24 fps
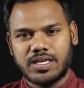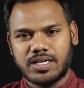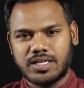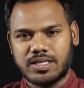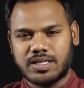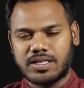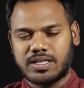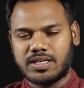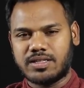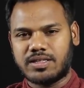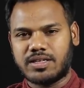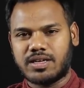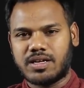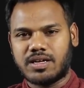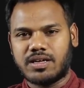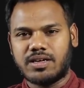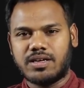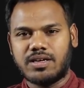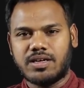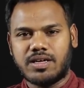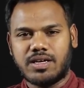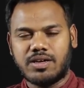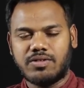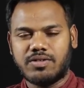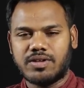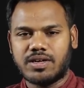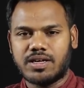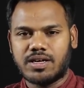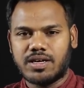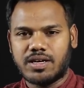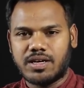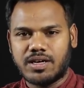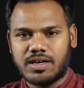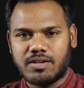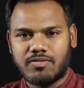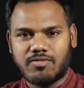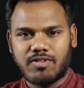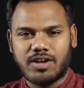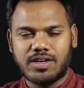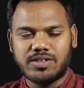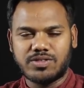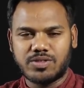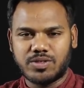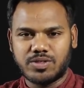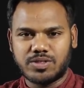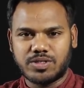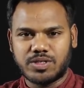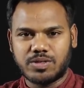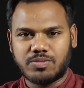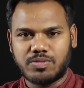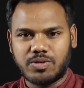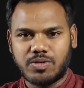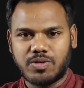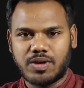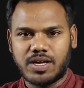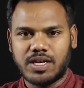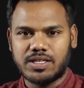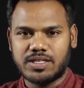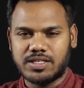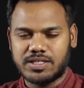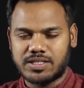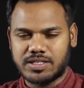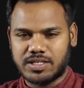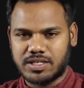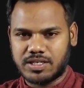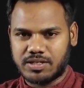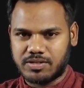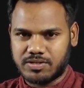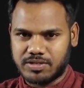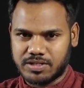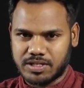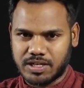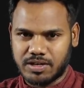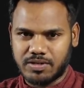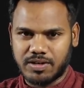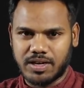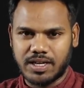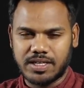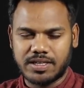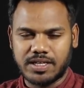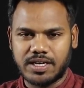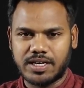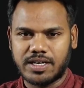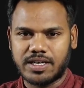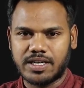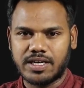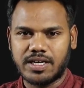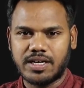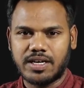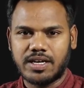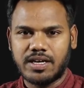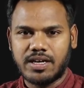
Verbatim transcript: ఇతరత్ర ఏమైనా ఫ్లడ్స్ వచ్చినప్పుడు వాళ్ళు అందించినటువంటి సేవలు అయితే ఏంటి